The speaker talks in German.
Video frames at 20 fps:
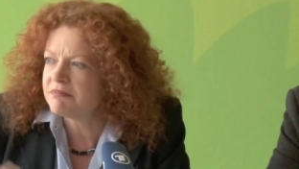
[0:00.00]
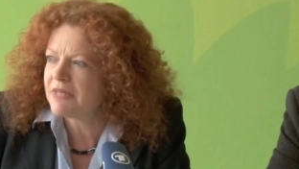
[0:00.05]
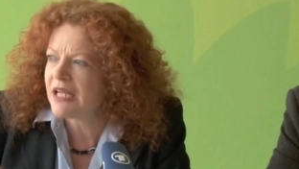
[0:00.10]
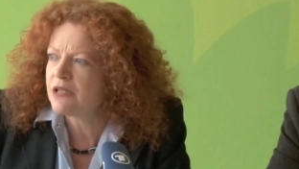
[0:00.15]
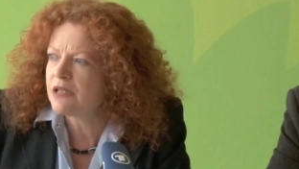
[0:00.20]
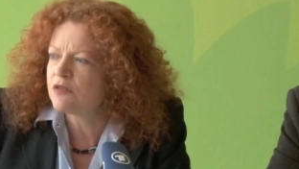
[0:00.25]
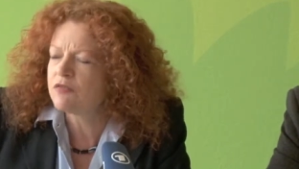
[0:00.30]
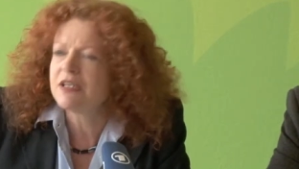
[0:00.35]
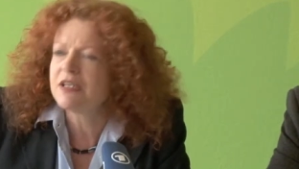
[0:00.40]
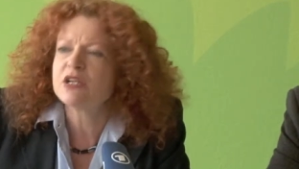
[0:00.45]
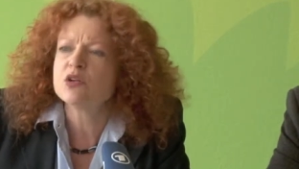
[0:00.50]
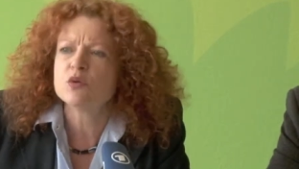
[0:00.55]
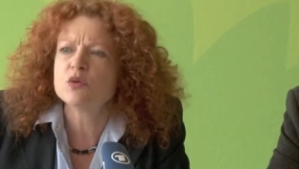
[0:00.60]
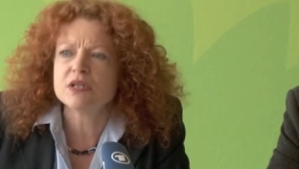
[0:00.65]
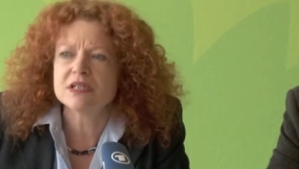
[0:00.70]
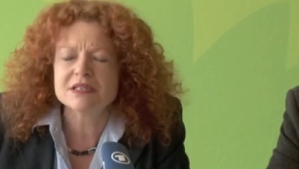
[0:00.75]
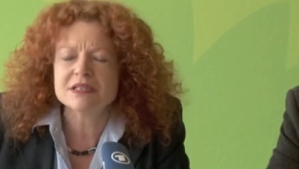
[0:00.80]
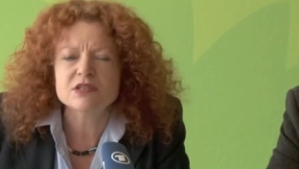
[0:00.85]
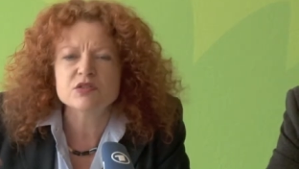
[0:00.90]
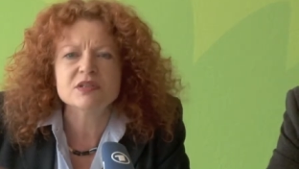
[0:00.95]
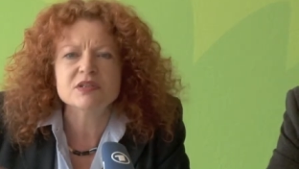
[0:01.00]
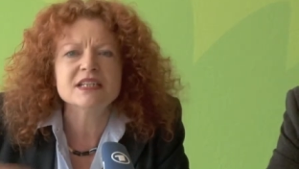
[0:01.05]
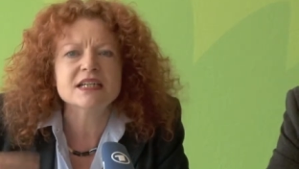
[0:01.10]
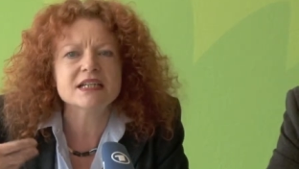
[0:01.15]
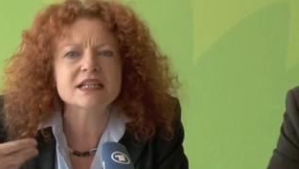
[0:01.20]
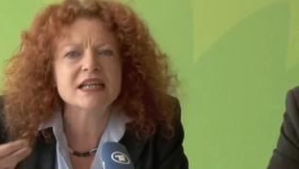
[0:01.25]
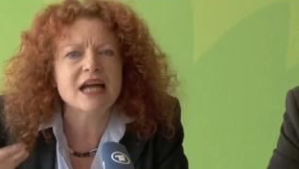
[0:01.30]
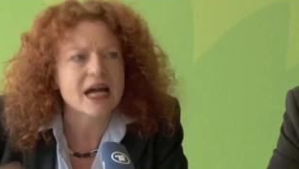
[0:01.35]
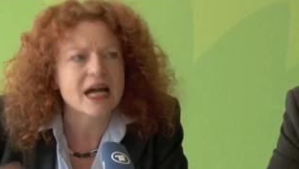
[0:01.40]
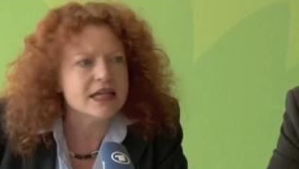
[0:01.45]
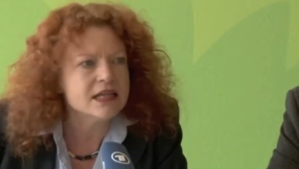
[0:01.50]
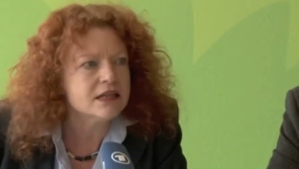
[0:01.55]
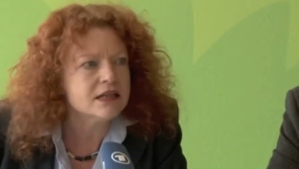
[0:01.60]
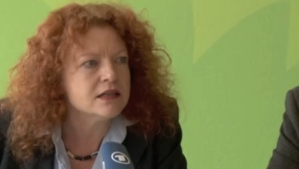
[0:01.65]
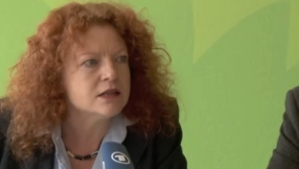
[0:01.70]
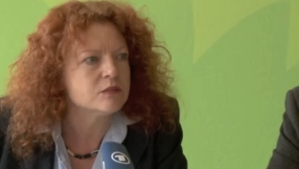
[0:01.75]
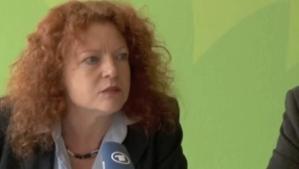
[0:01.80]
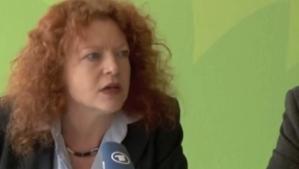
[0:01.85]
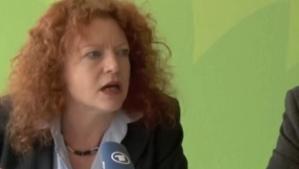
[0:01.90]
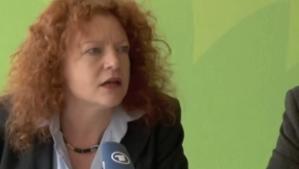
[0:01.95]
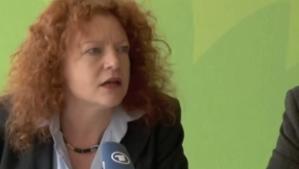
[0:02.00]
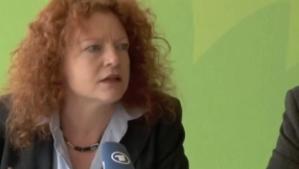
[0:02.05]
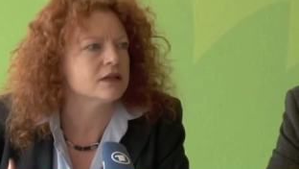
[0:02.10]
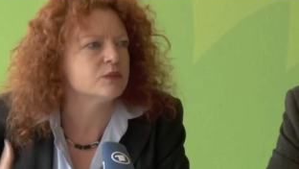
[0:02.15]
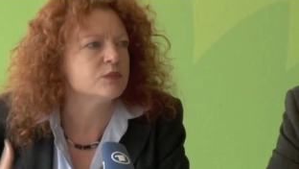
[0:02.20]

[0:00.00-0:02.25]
Entwicklungen zu ihren eigenen machen,